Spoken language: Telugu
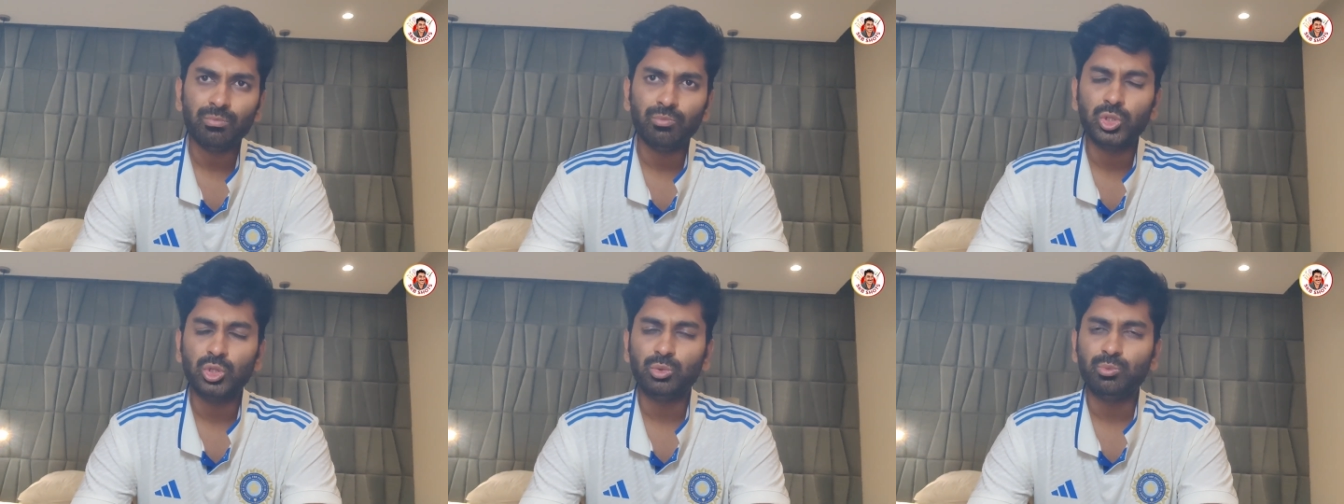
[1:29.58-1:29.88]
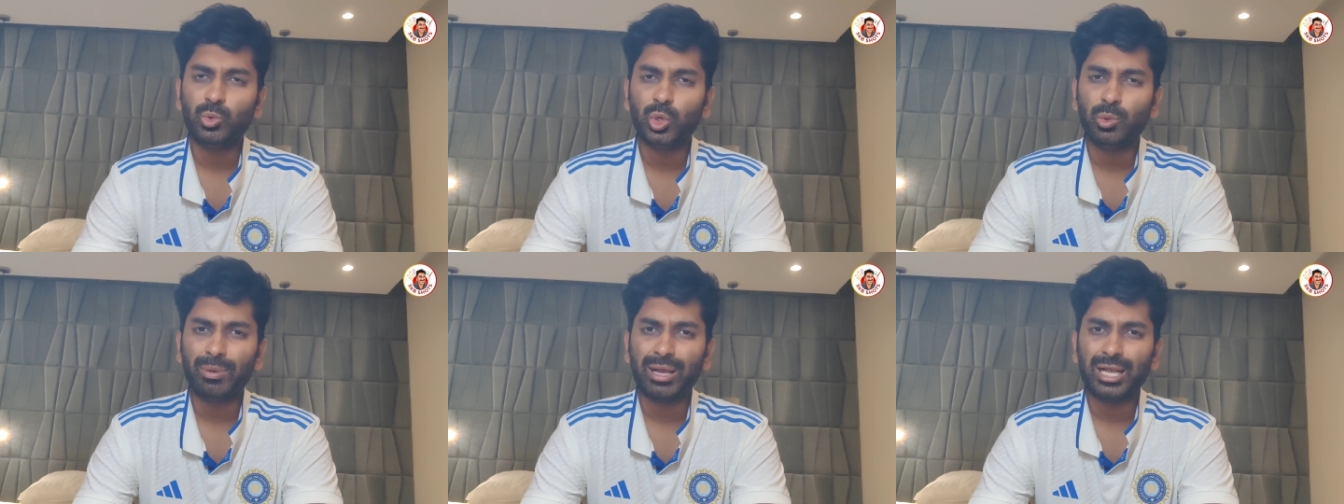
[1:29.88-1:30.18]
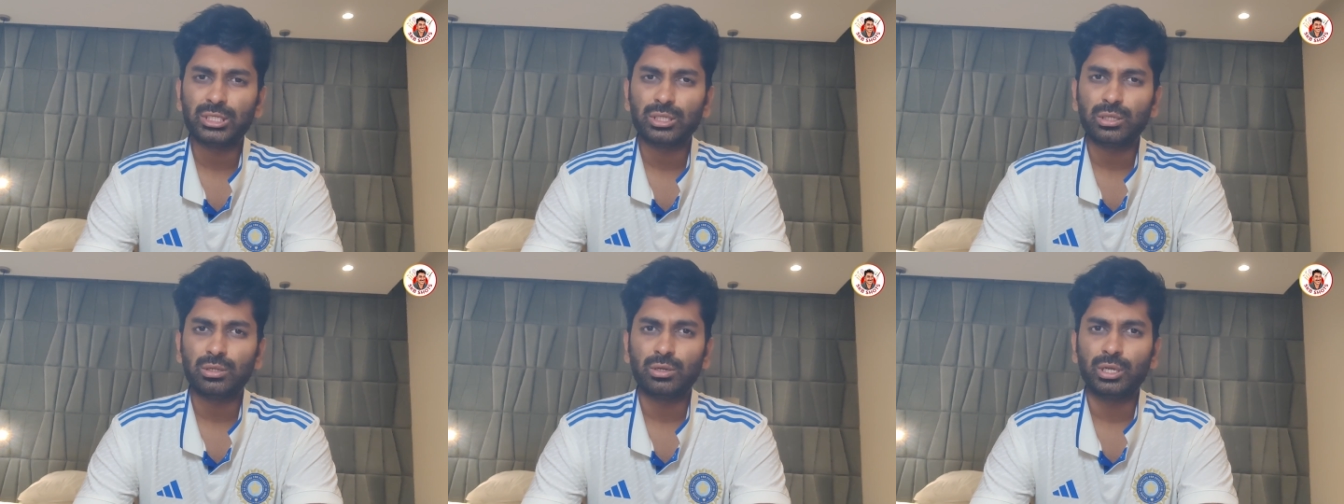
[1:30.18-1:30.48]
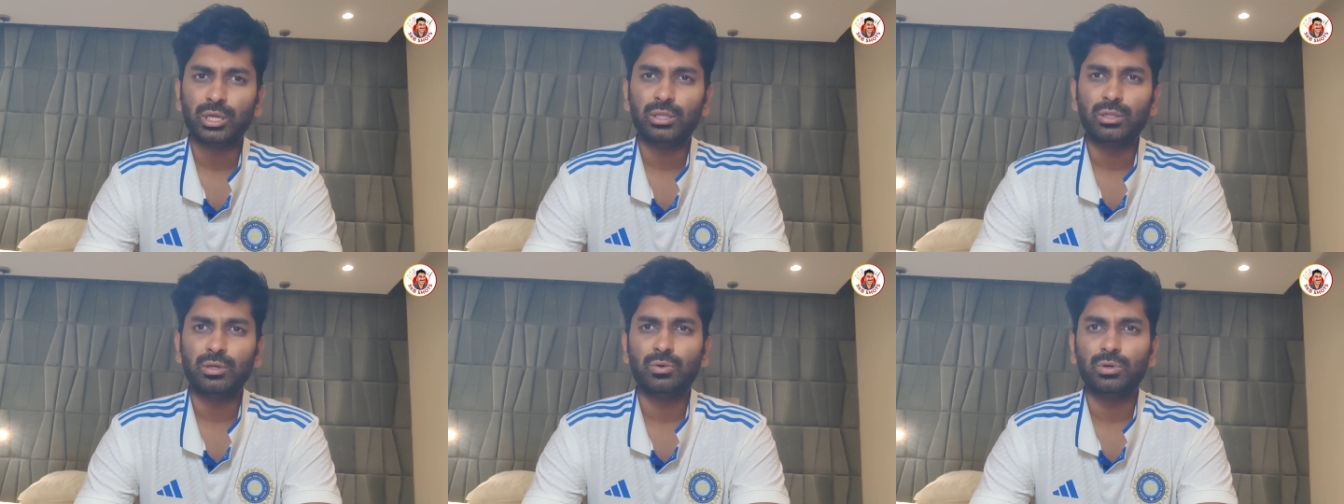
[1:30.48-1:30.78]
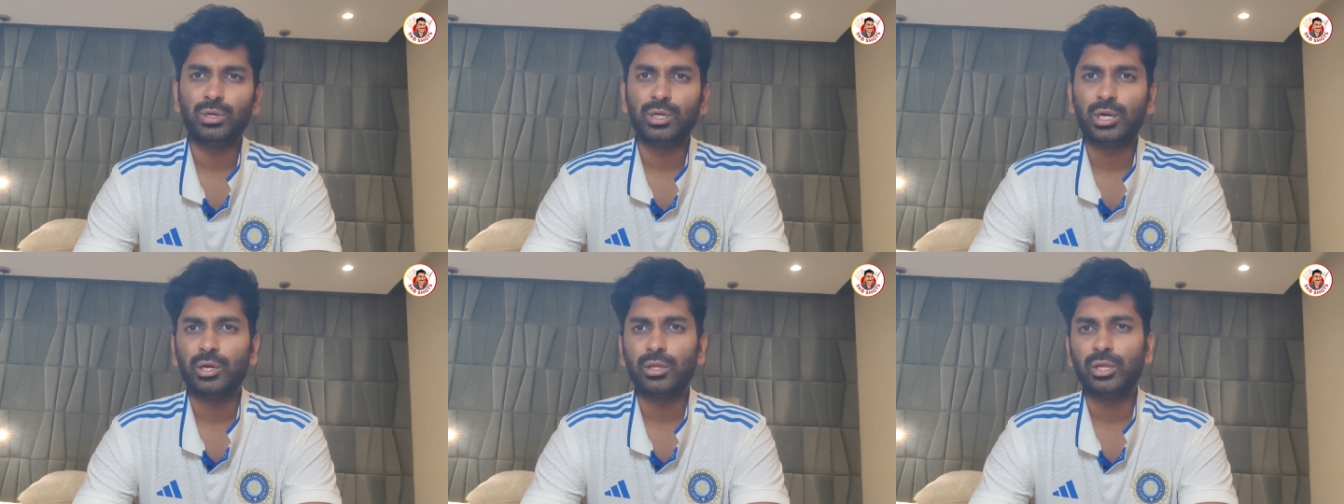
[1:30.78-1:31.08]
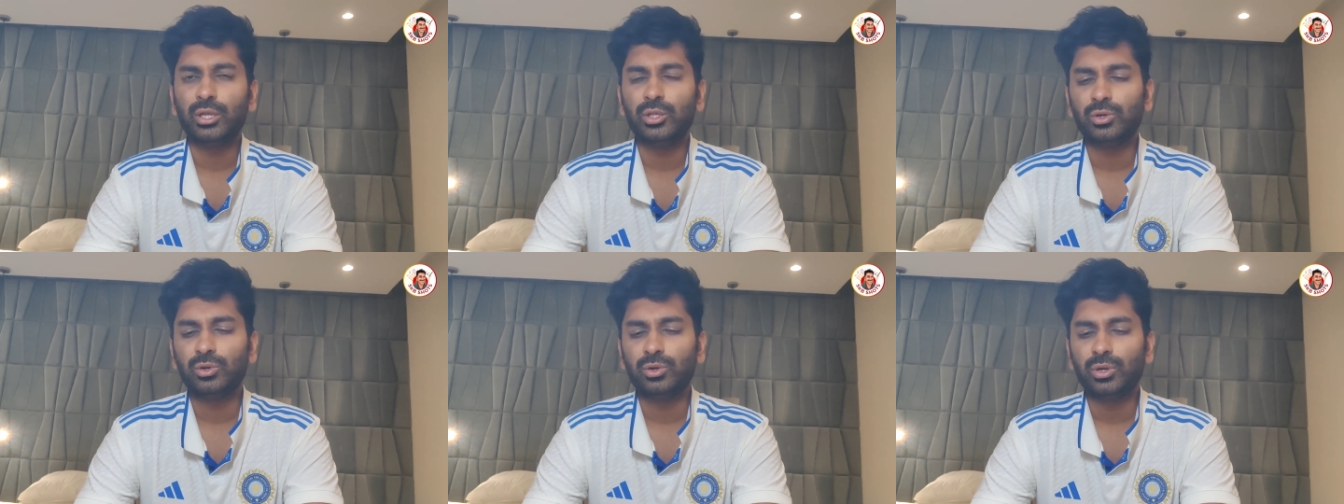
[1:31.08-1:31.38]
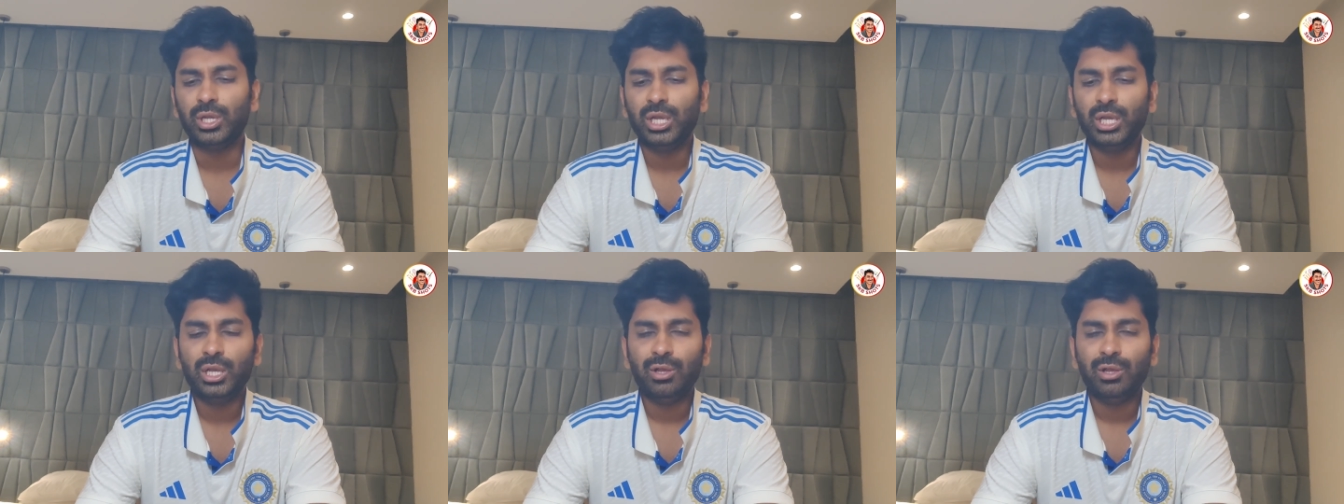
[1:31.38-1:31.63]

ముందు మూడు మ్యాచ్ల్లో ఏదో ఉన్నాడు ఏదో